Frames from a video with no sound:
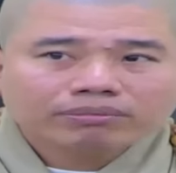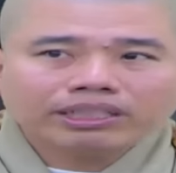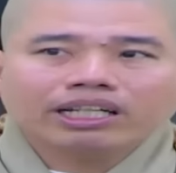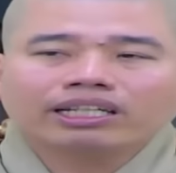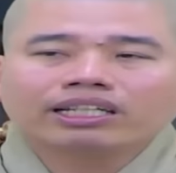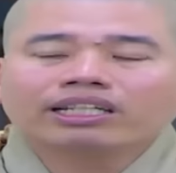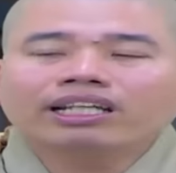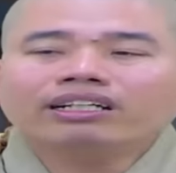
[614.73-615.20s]

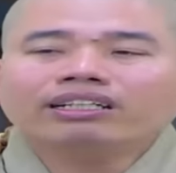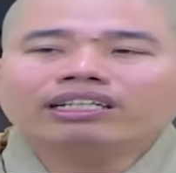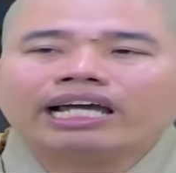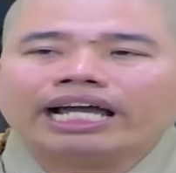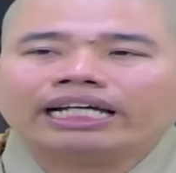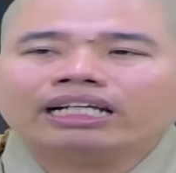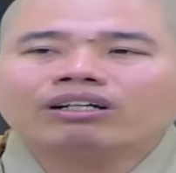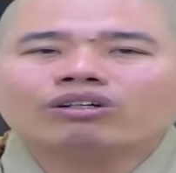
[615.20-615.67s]
bây giờ như đức
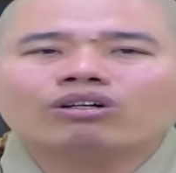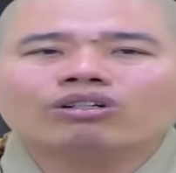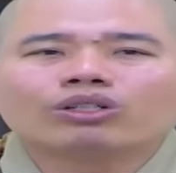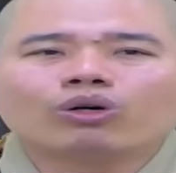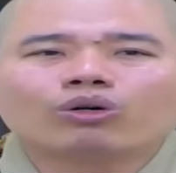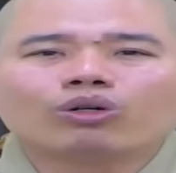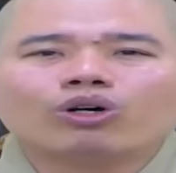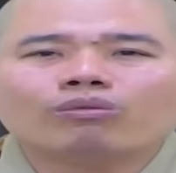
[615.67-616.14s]
dạy nó
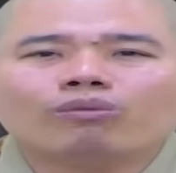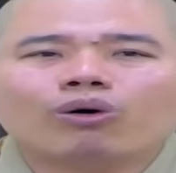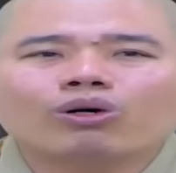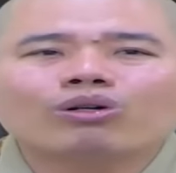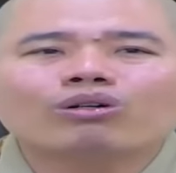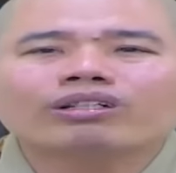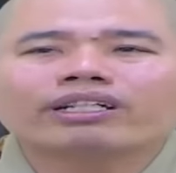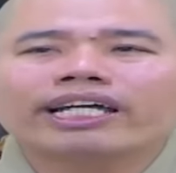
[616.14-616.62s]
con ruồi con
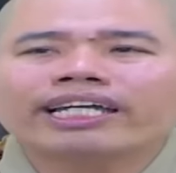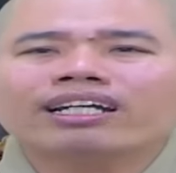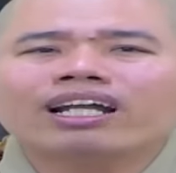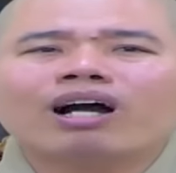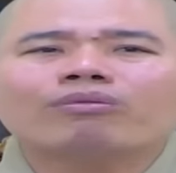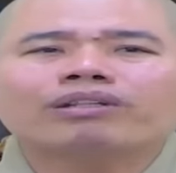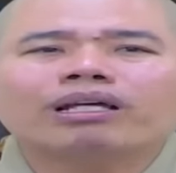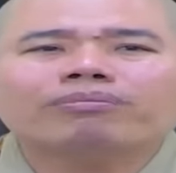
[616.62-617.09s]
mũi con
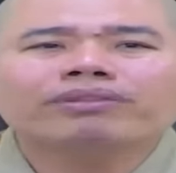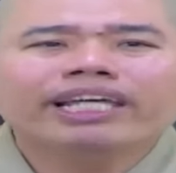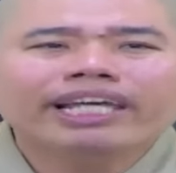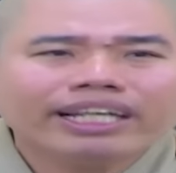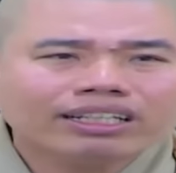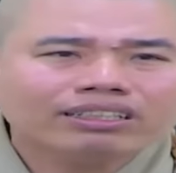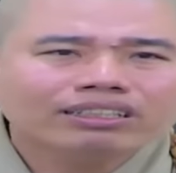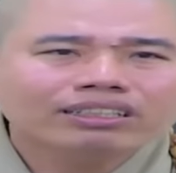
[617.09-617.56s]
kiến nó không dám
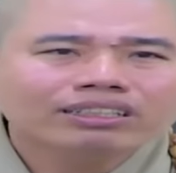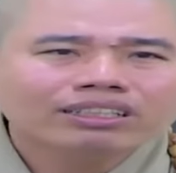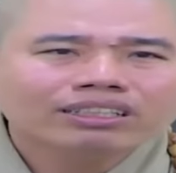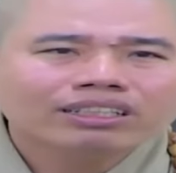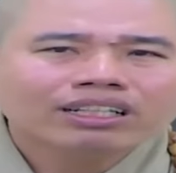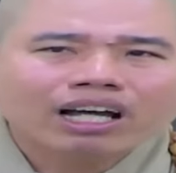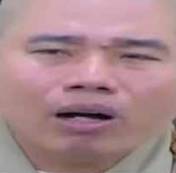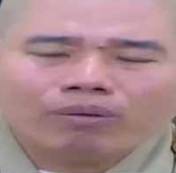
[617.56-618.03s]
giết
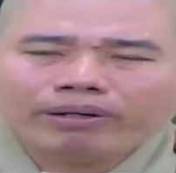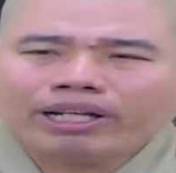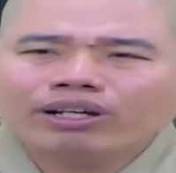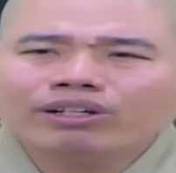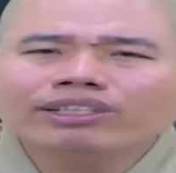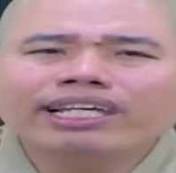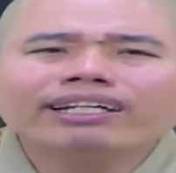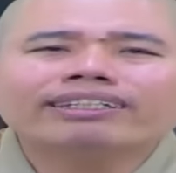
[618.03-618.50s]
học
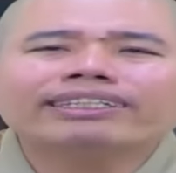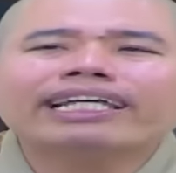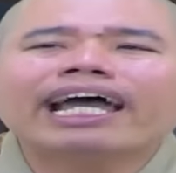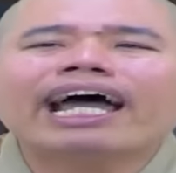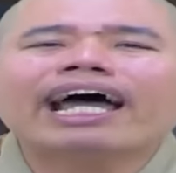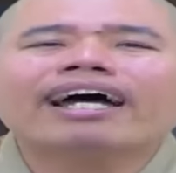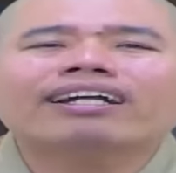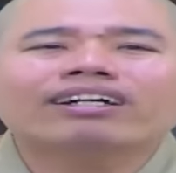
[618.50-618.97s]
lẽ nó giết
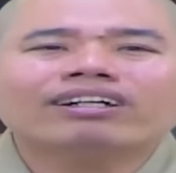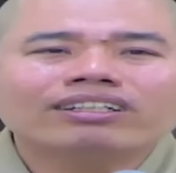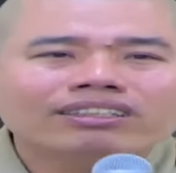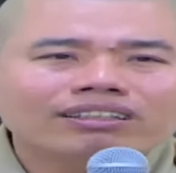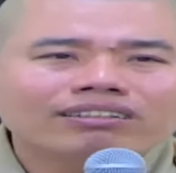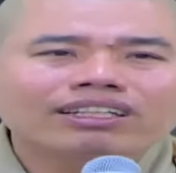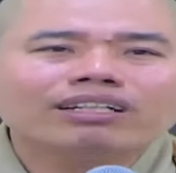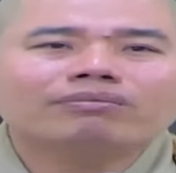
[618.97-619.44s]
cha
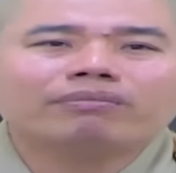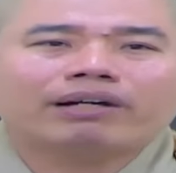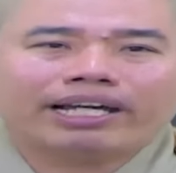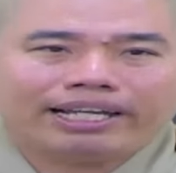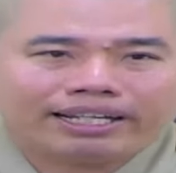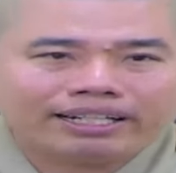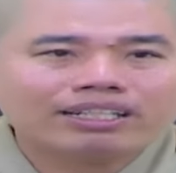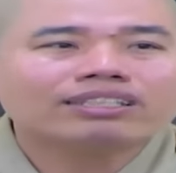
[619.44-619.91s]
nó nó giết
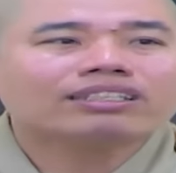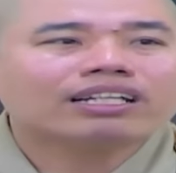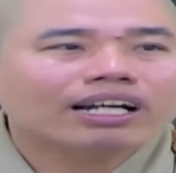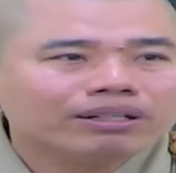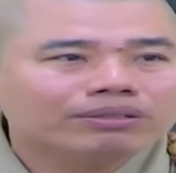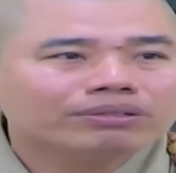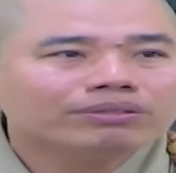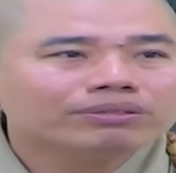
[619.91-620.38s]
mẹ nó
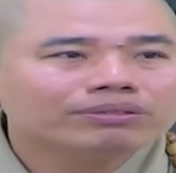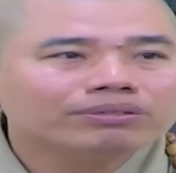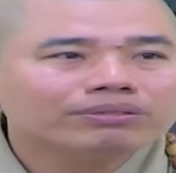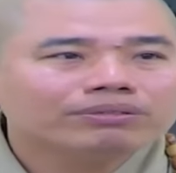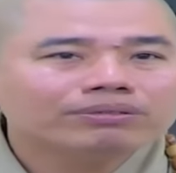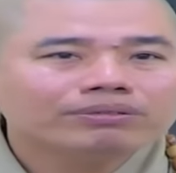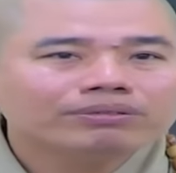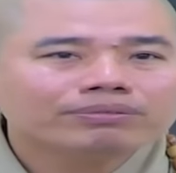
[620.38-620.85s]
sao
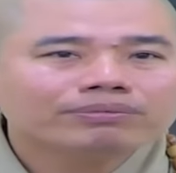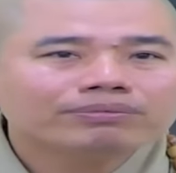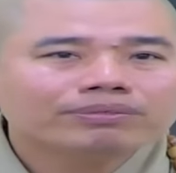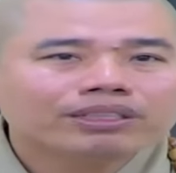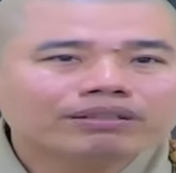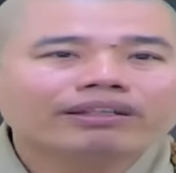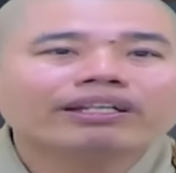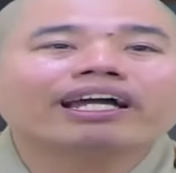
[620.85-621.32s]

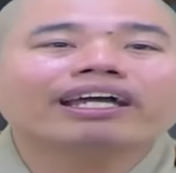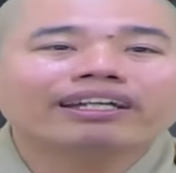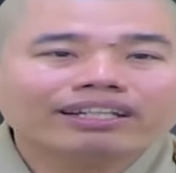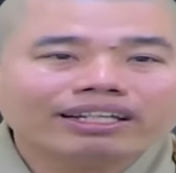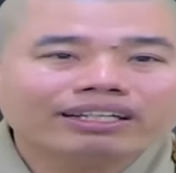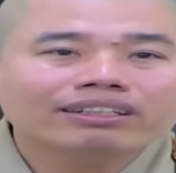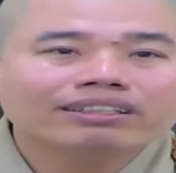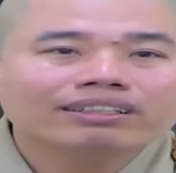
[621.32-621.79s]
vì
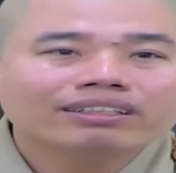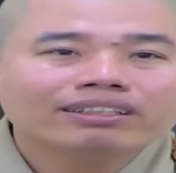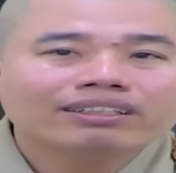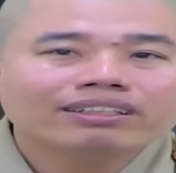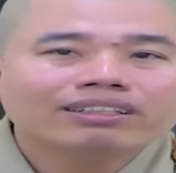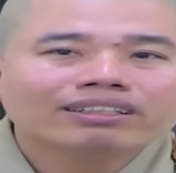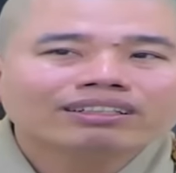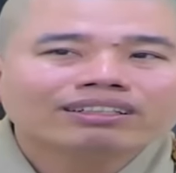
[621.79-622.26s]
nghĩ đi
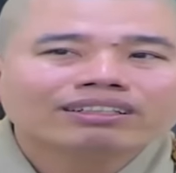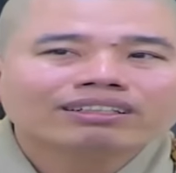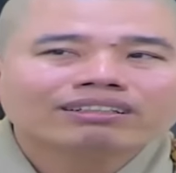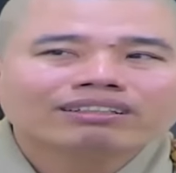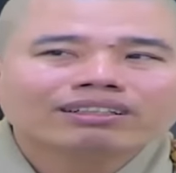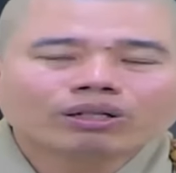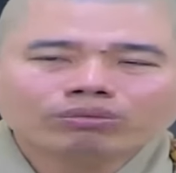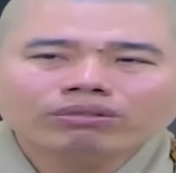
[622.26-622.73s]

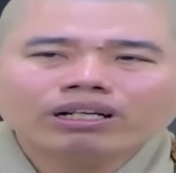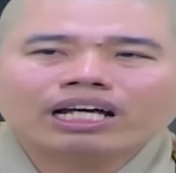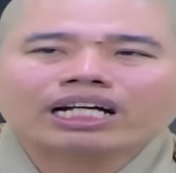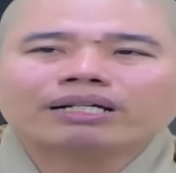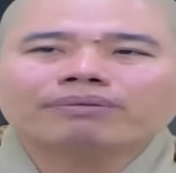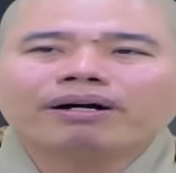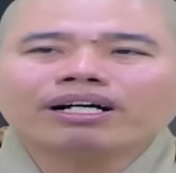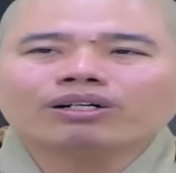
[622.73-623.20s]
đúng
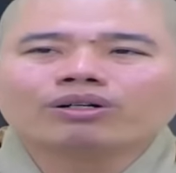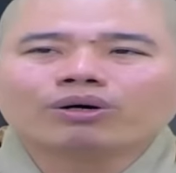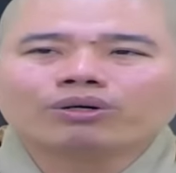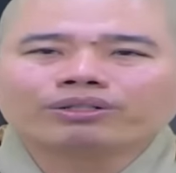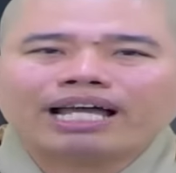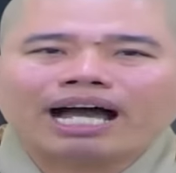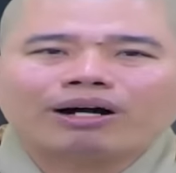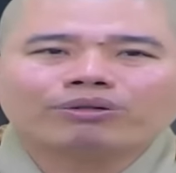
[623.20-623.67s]
là cái bắt
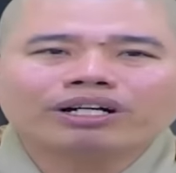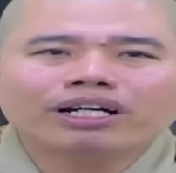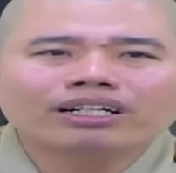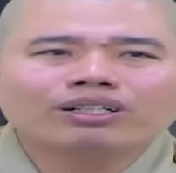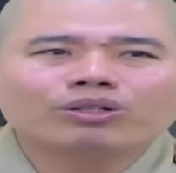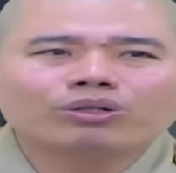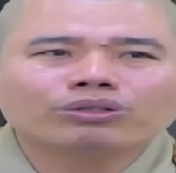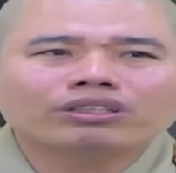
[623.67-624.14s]
nguồn đạo
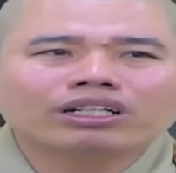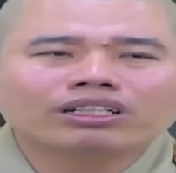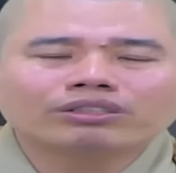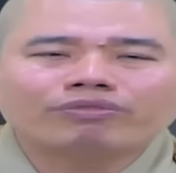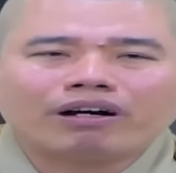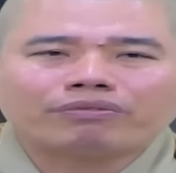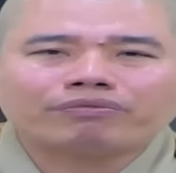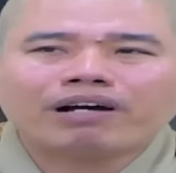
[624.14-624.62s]
đức của
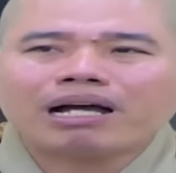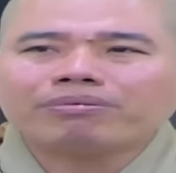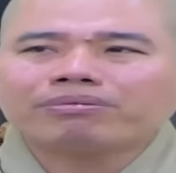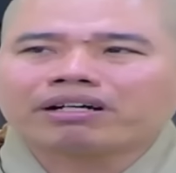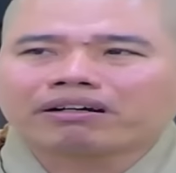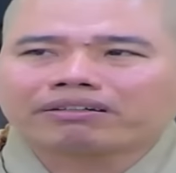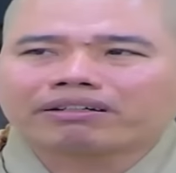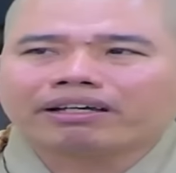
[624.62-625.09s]
từ phật
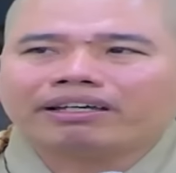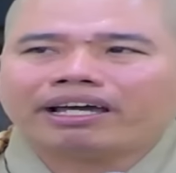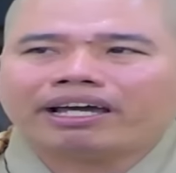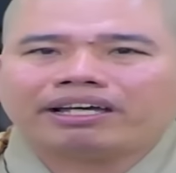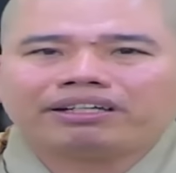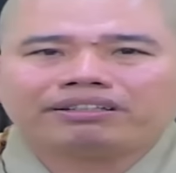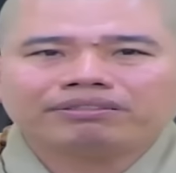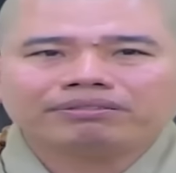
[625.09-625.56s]
pháp cực kỳ
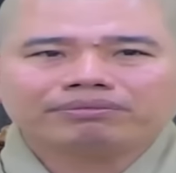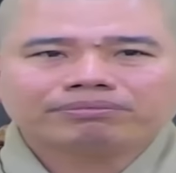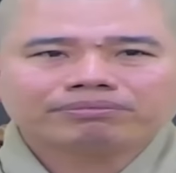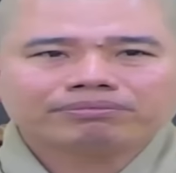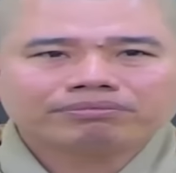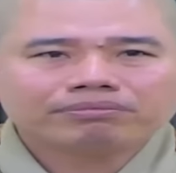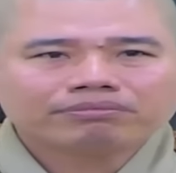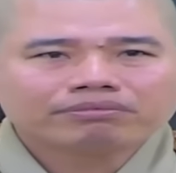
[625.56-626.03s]
hay
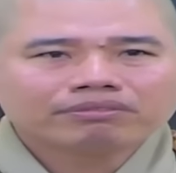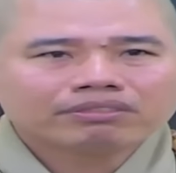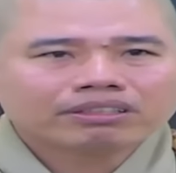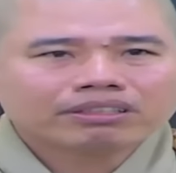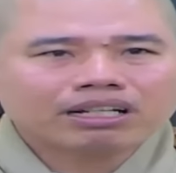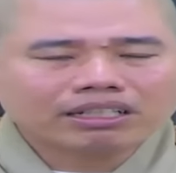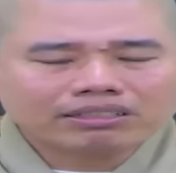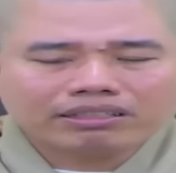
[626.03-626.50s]

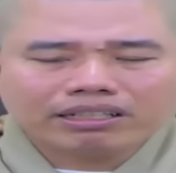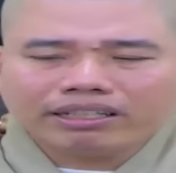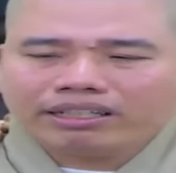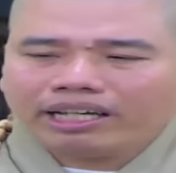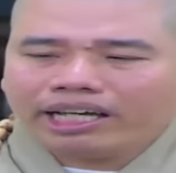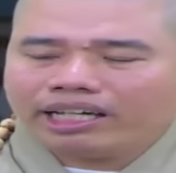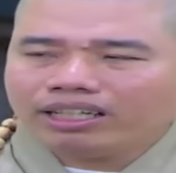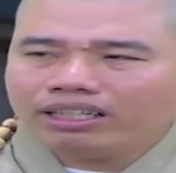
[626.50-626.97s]
cực
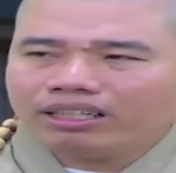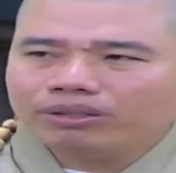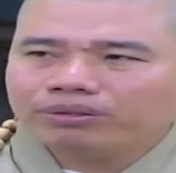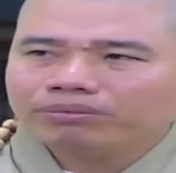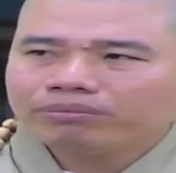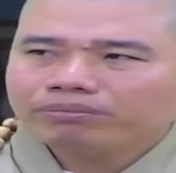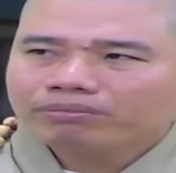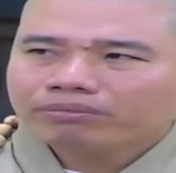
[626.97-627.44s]
kỳ hay
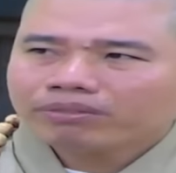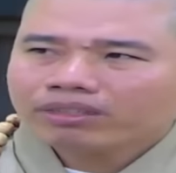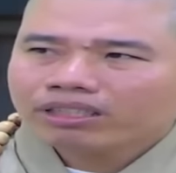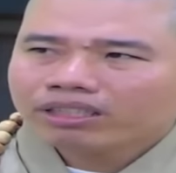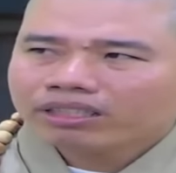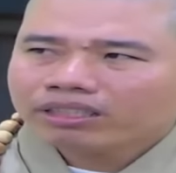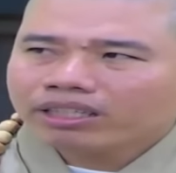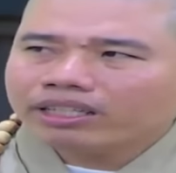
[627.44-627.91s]
luôn
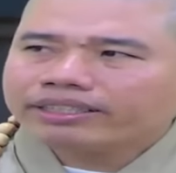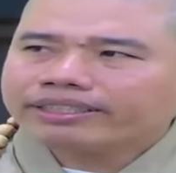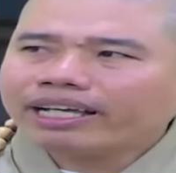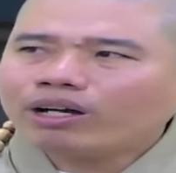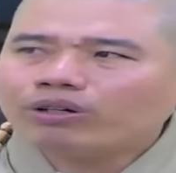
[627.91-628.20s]
vì